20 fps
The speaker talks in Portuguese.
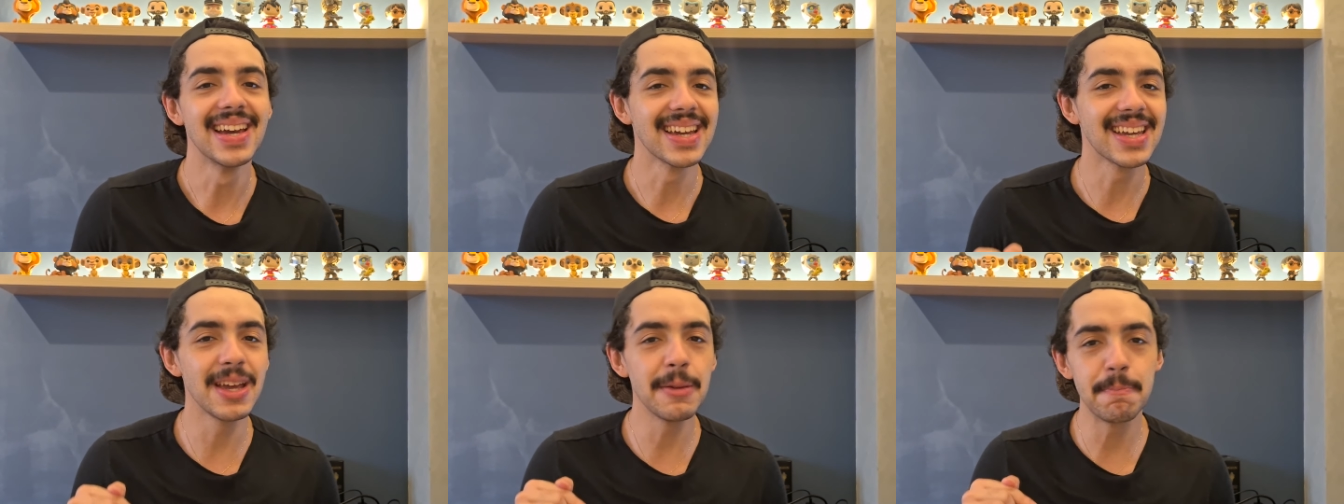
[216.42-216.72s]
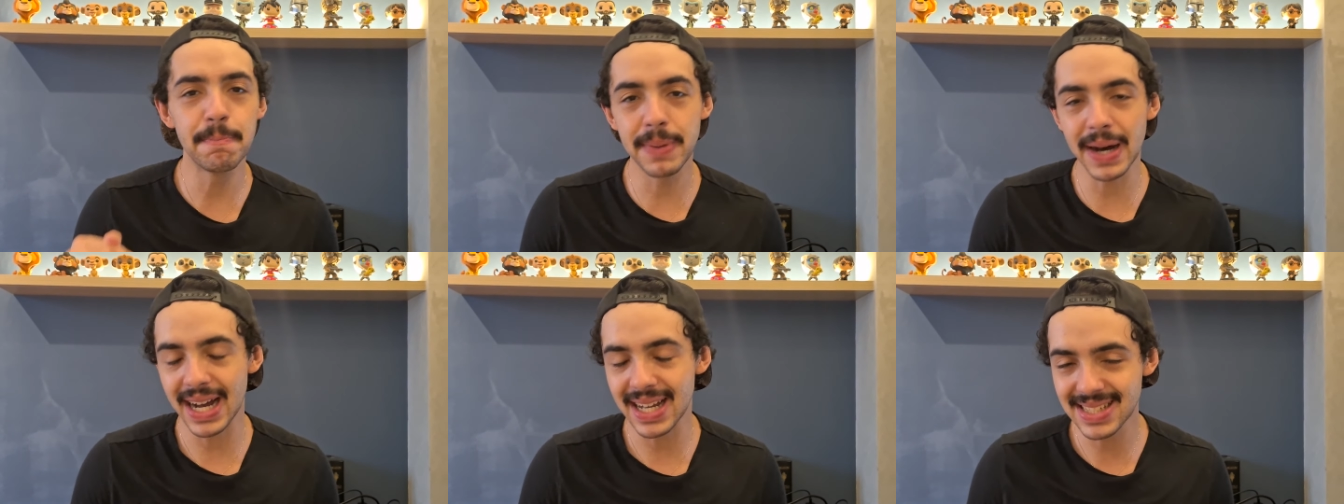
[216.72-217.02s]
que
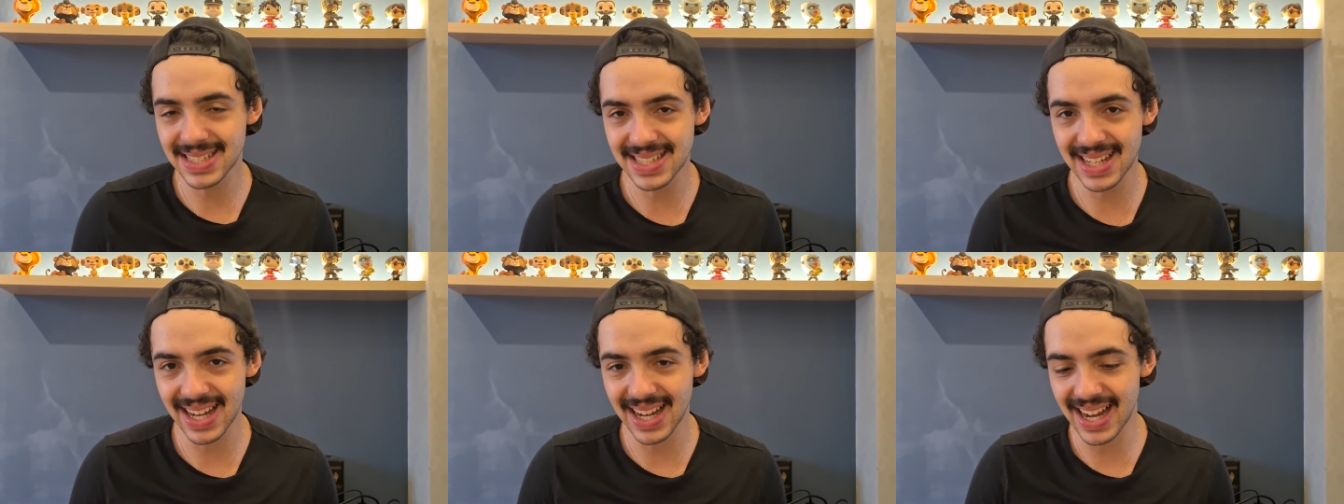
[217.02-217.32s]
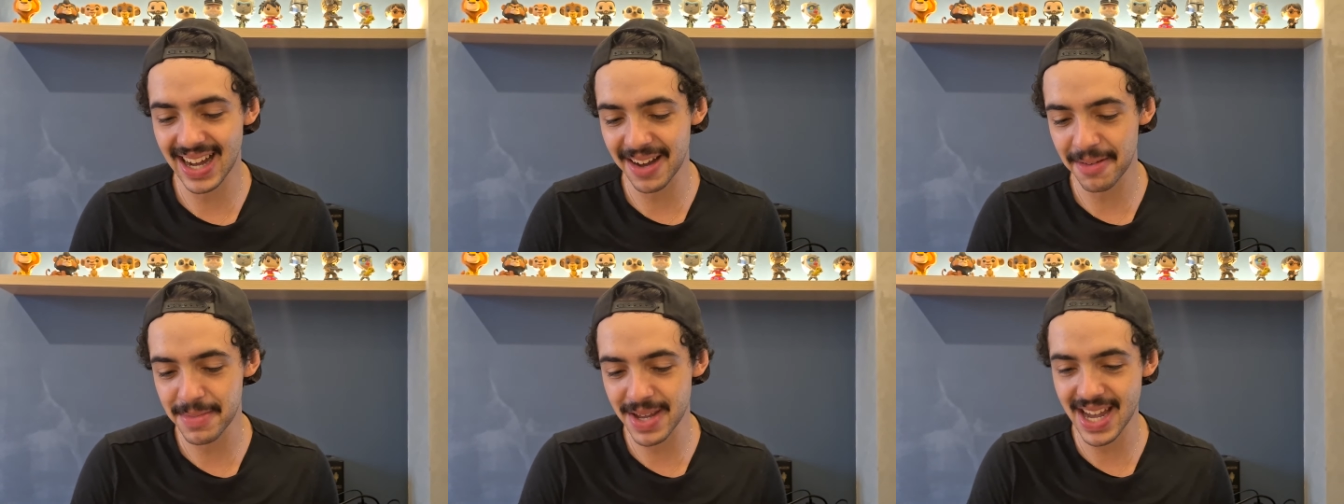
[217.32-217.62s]
passa
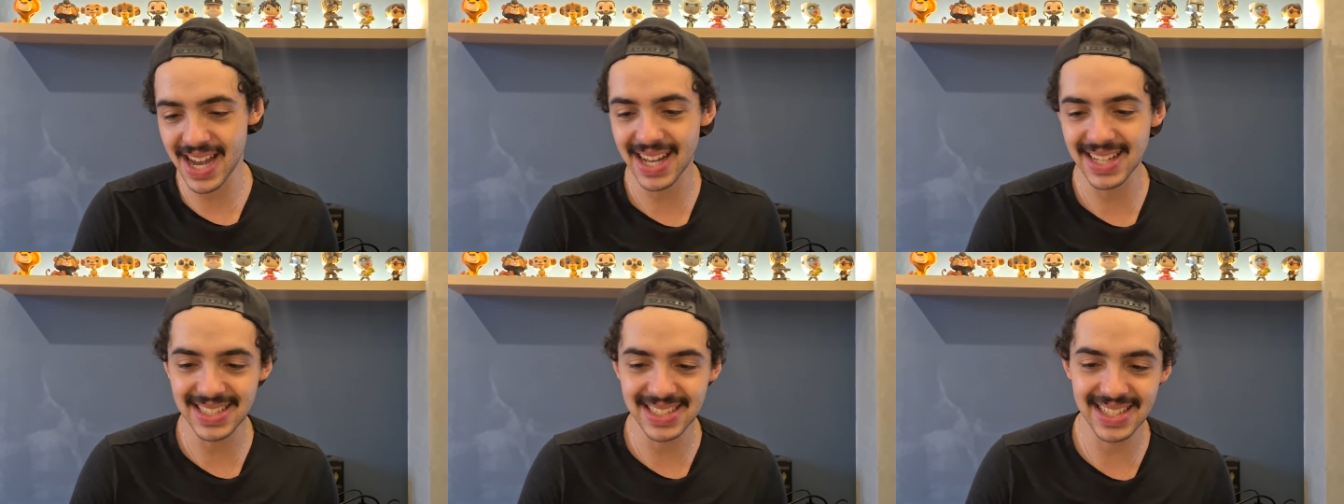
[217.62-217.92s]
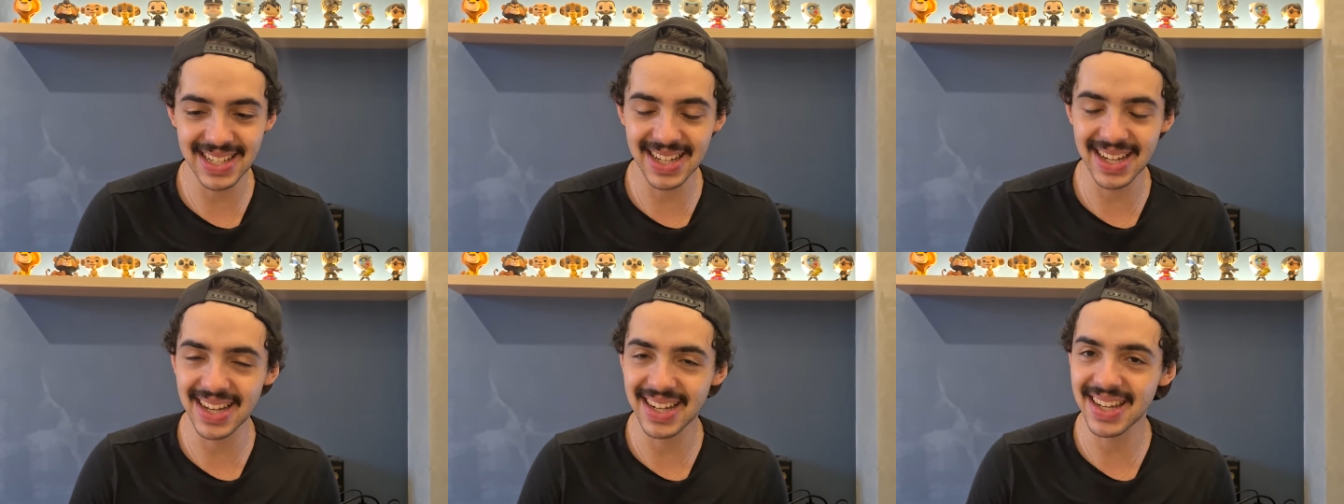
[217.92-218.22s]
a
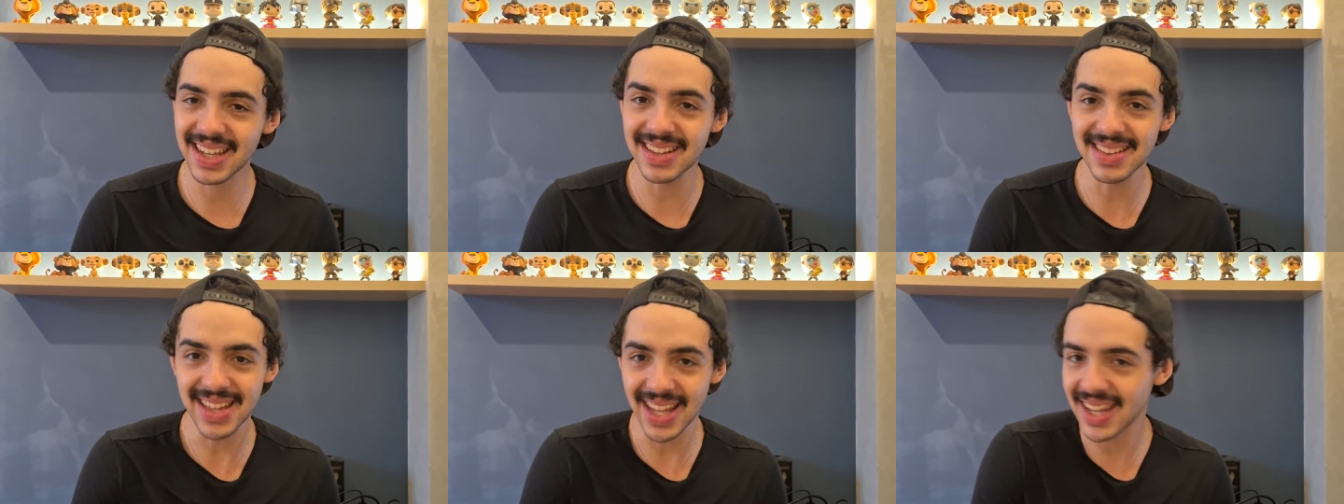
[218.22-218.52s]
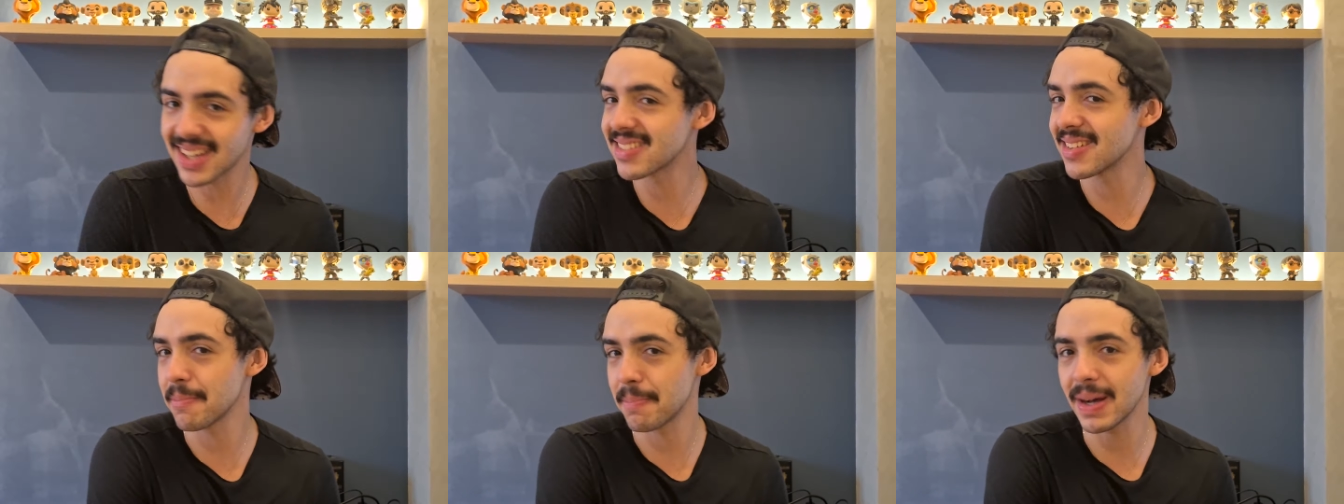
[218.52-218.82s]
ameaça que tem
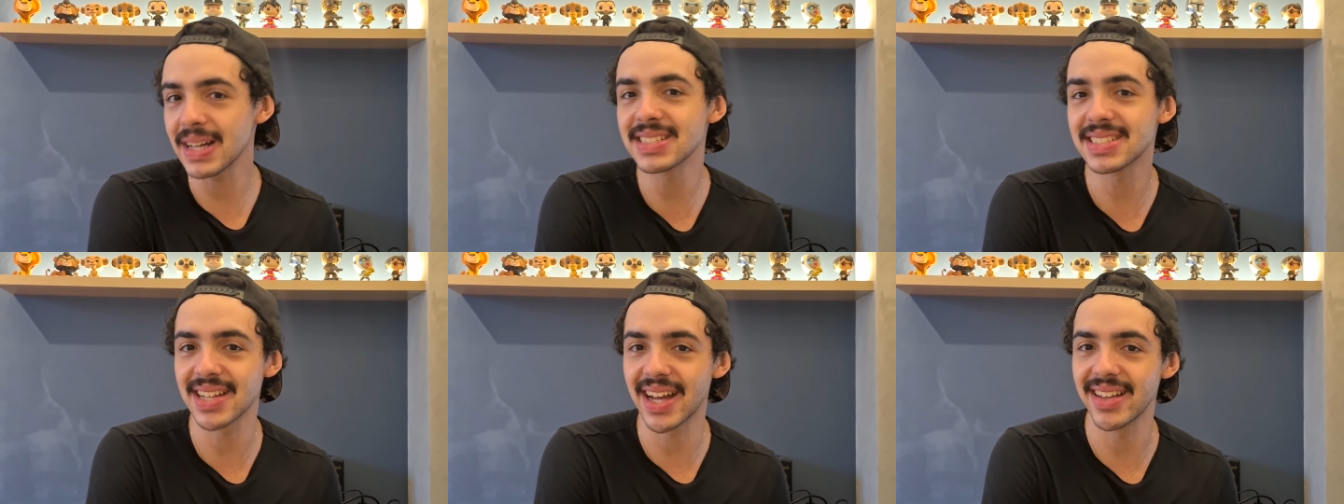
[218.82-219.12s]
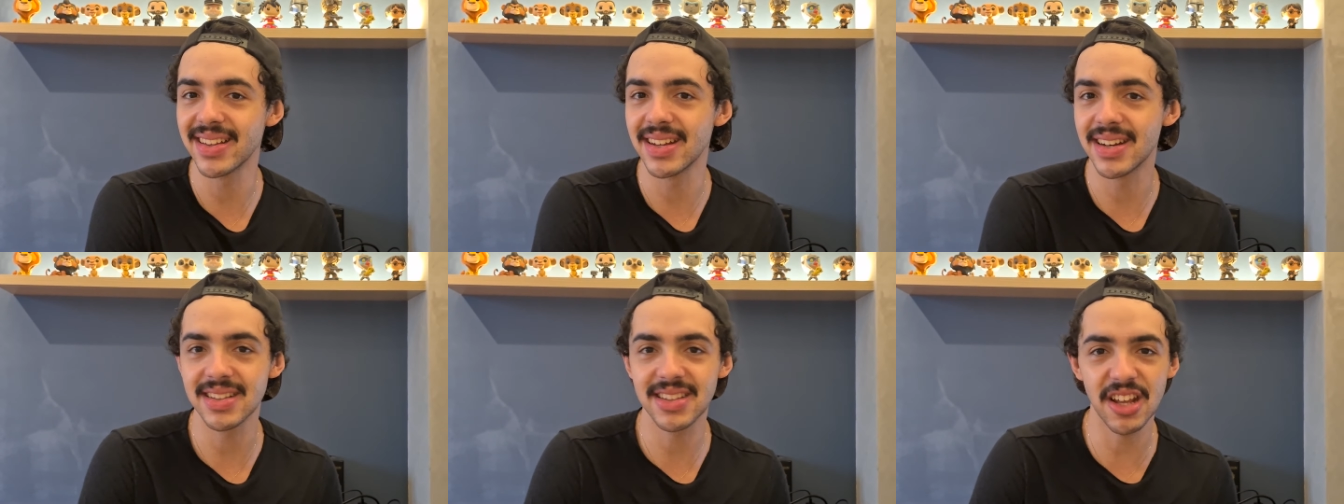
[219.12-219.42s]
que ser passada, né?